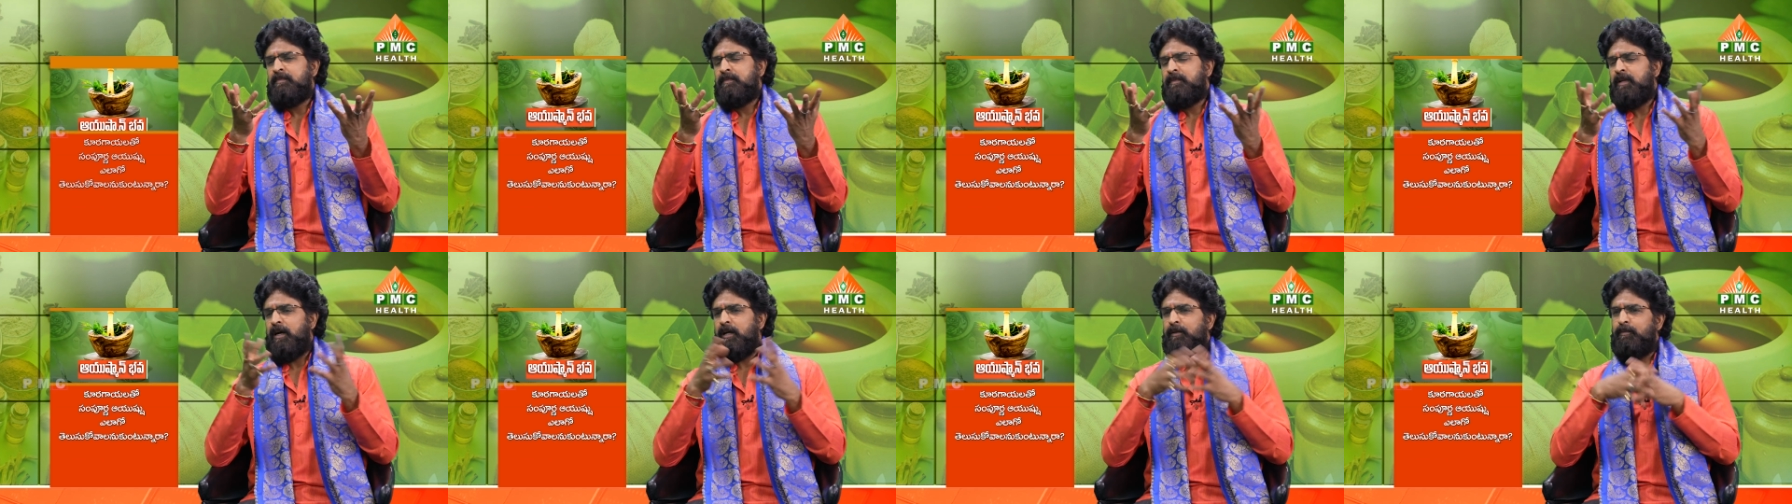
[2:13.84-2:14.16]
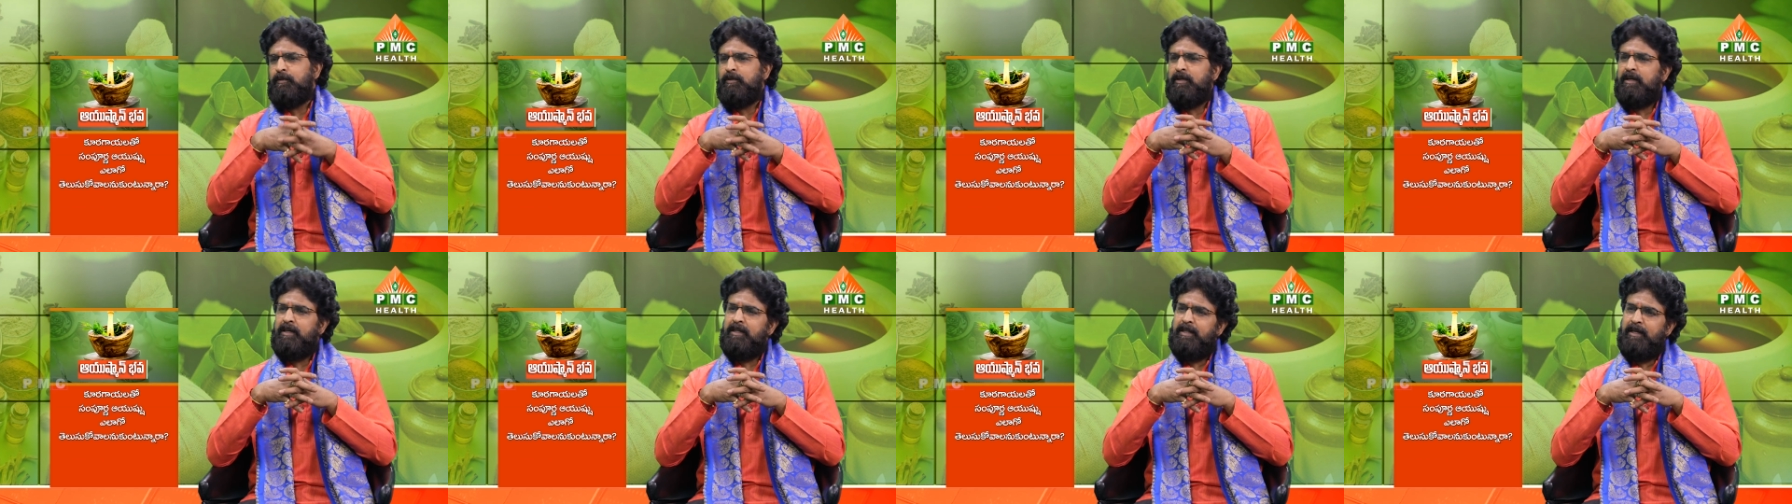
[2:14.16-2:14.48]

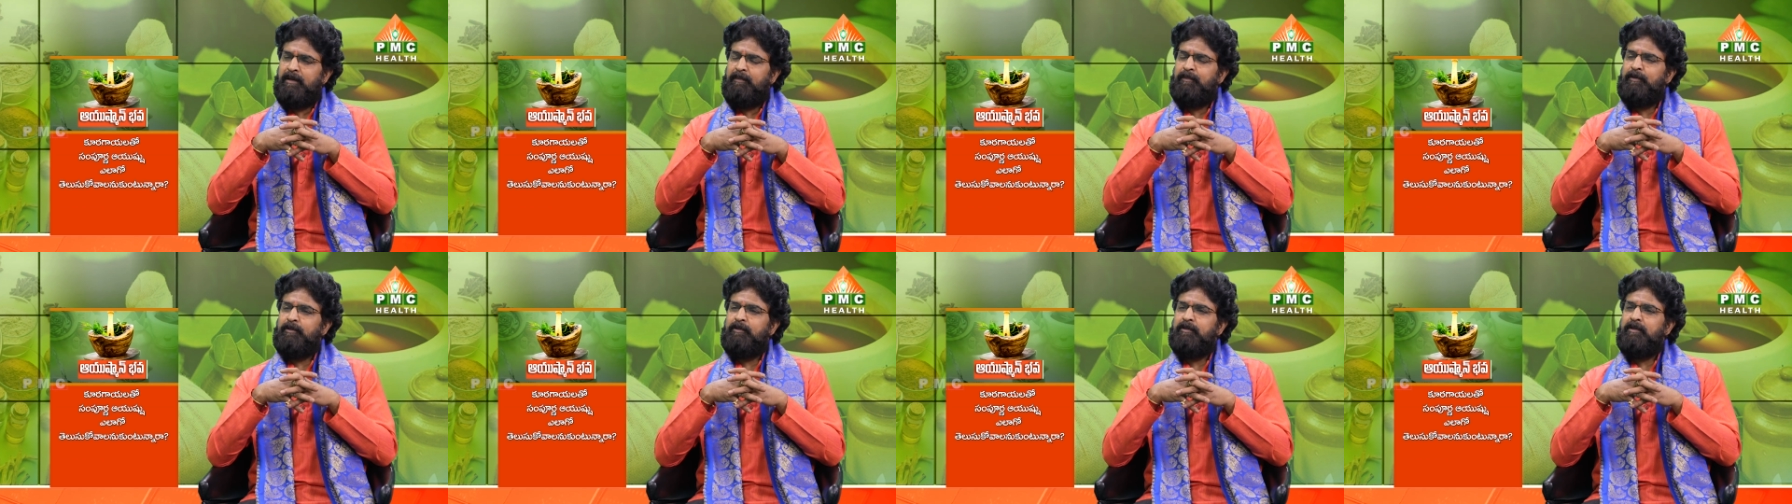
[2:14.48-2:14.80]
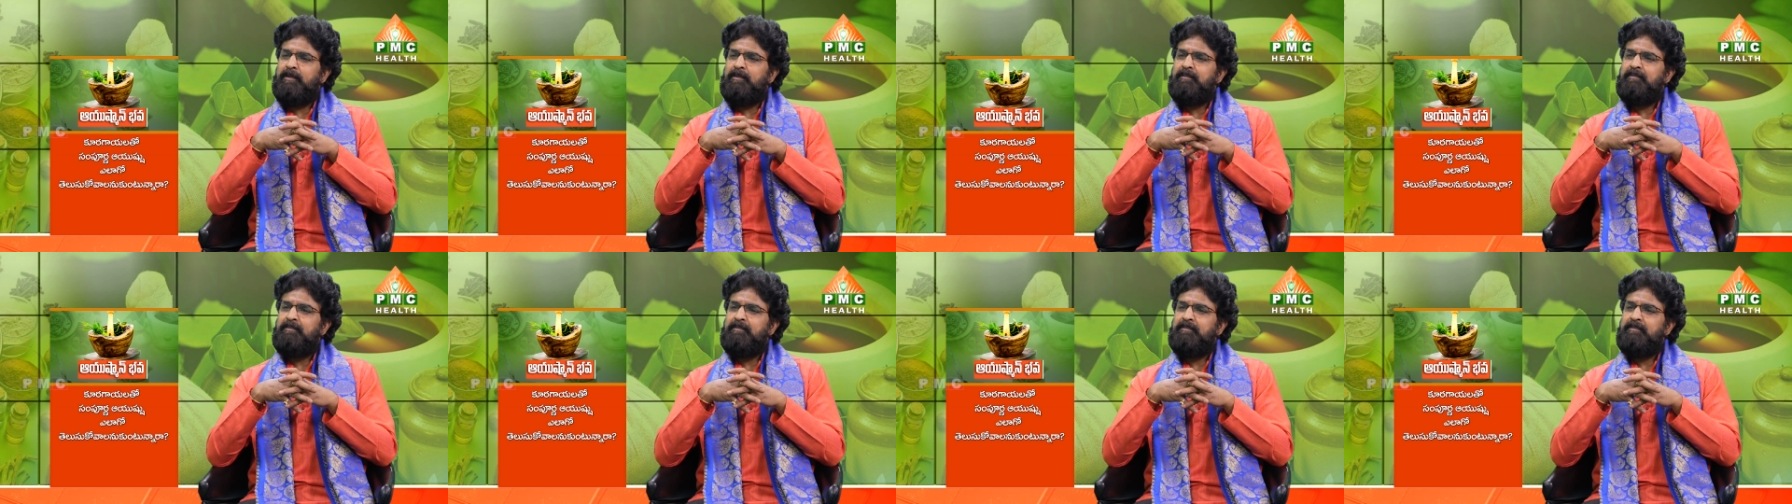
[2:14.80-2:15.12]
అద్భుతంగా
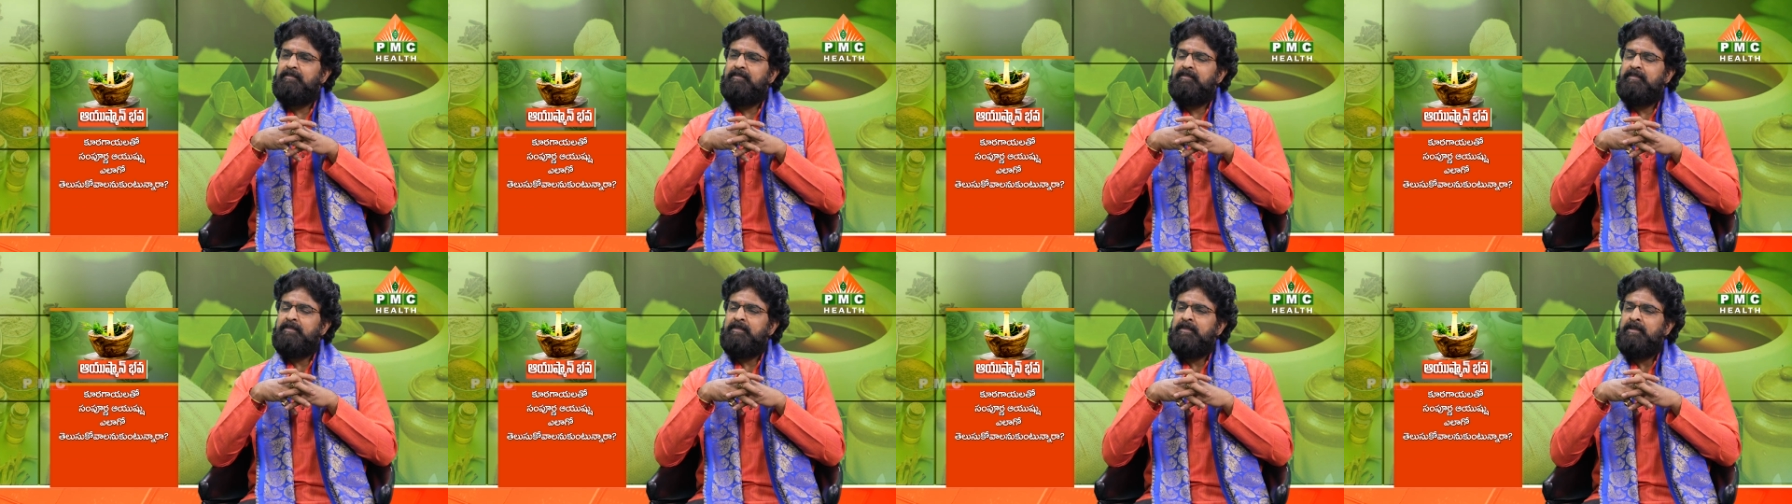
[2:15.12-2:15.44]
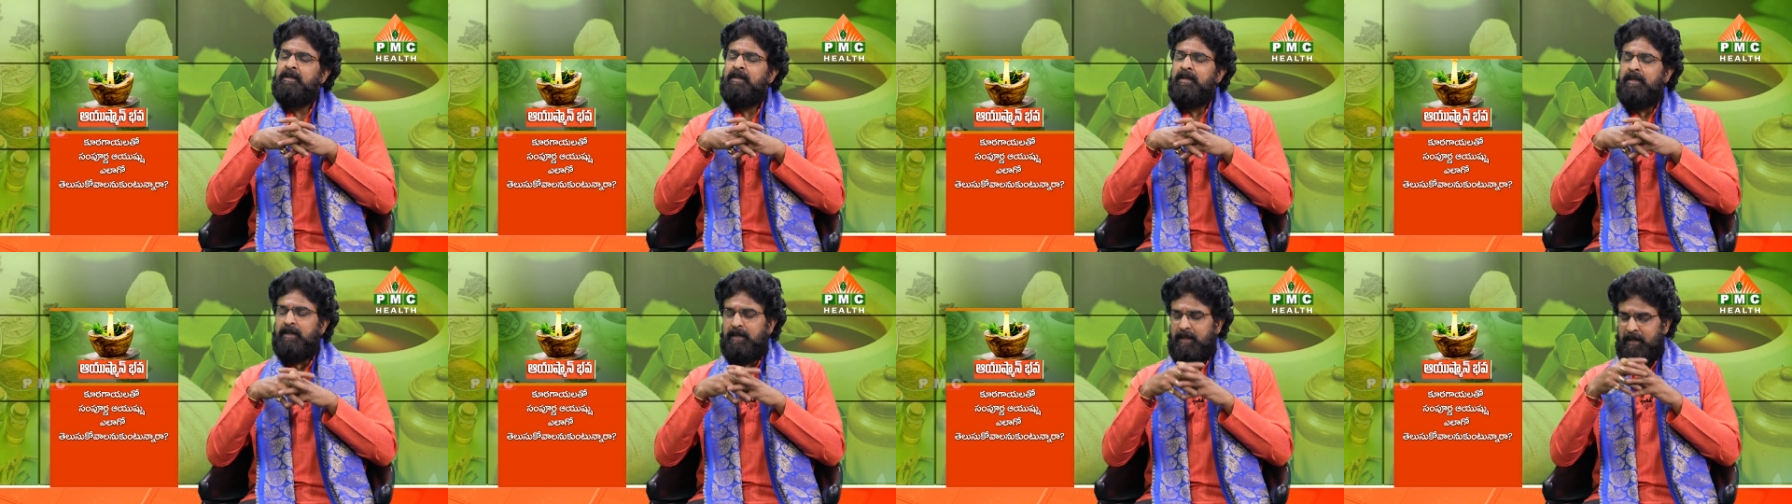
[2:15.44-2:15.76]
తగ్గిపోతుంది
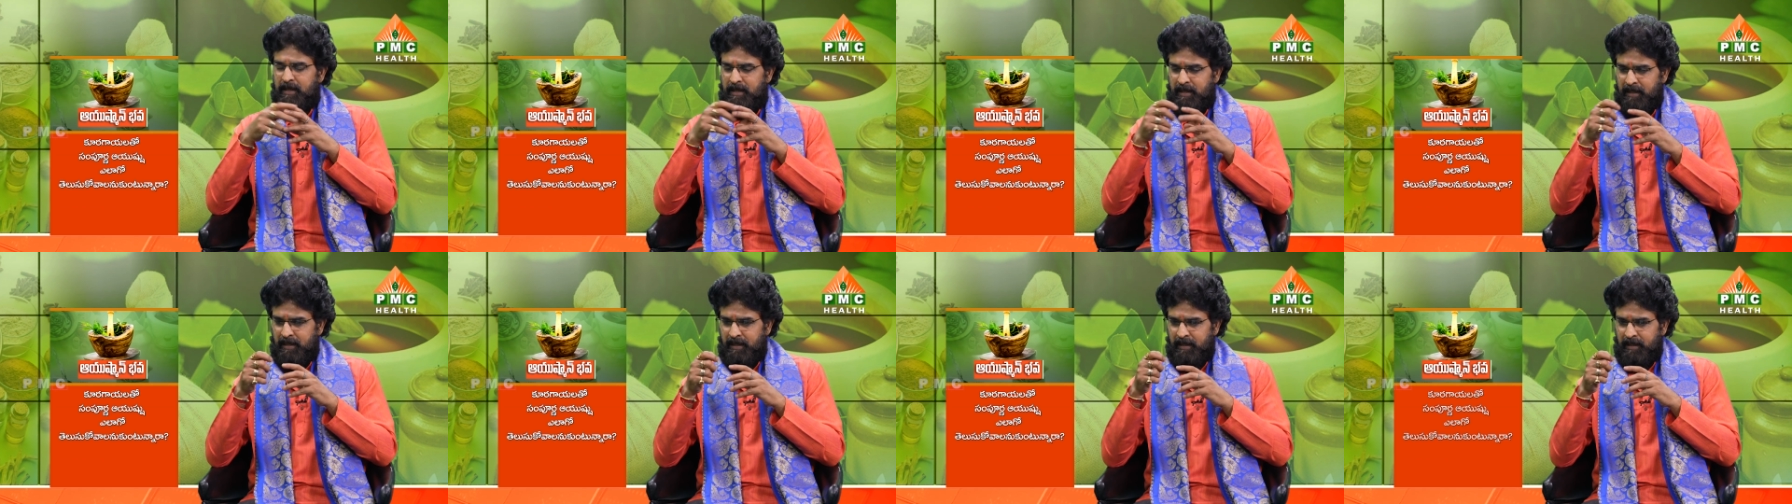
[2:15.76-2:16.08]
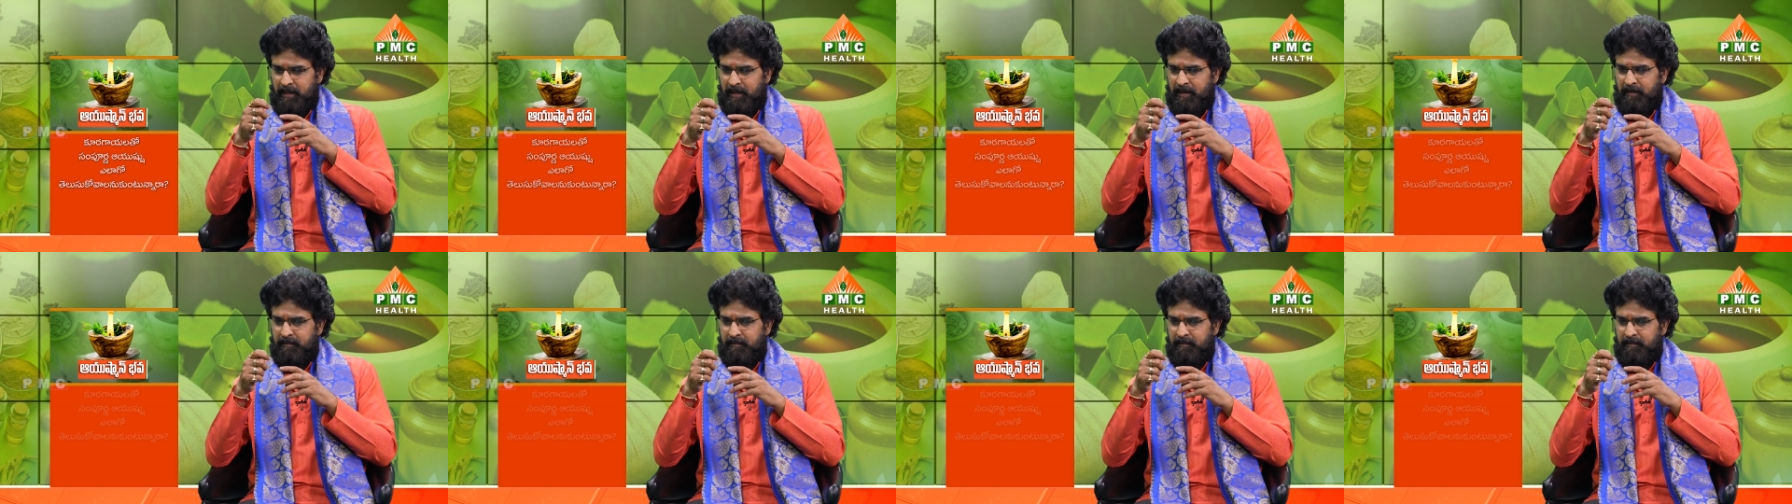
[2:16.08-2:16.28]
అలాగే